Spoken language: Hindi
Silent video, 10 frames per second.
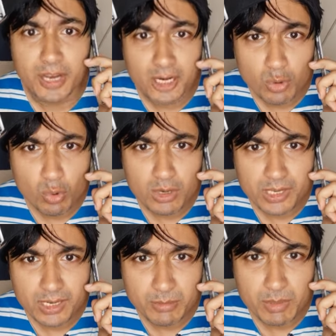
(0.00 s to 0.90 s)
नेट
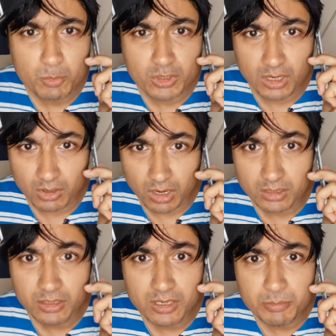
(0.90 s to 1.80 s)
खोलने के लिए भी
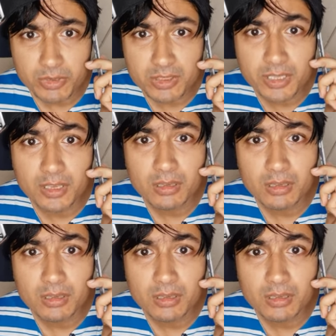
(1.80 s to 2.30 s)
मुजात करने पड़ते